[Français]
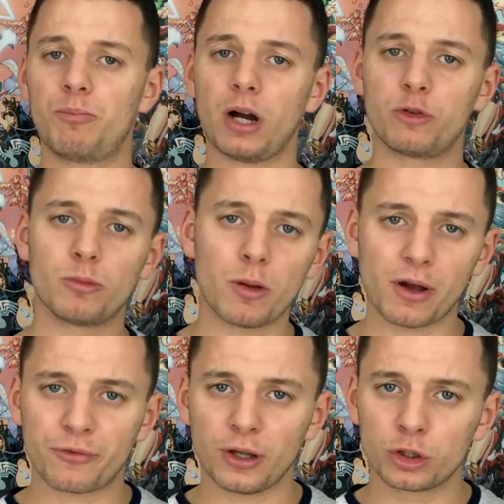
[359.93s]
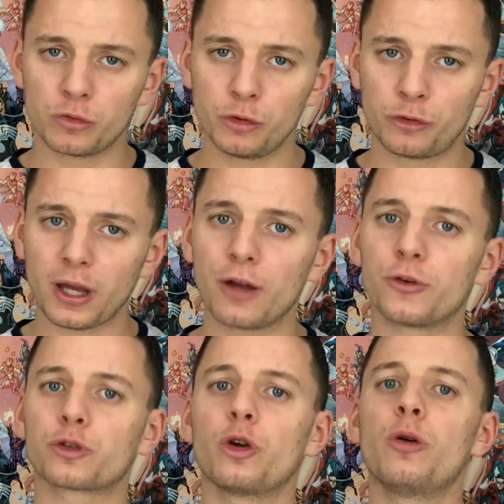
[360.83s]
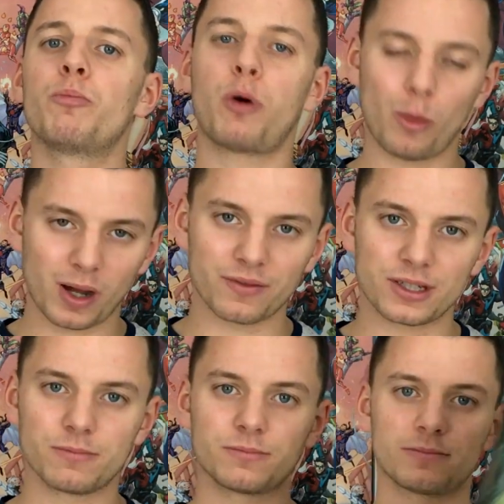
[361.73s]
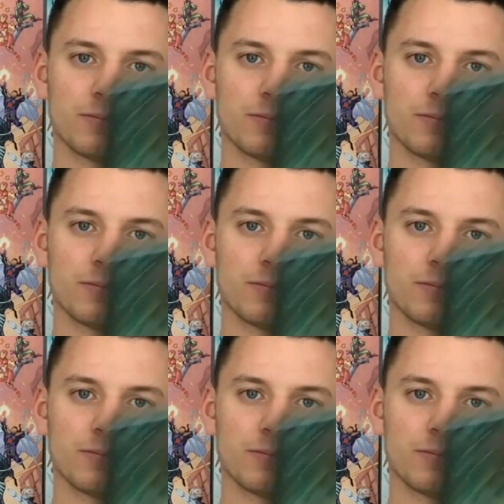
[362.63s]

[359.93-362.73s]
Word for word: par vous-même afin de vous faire votre propre avis.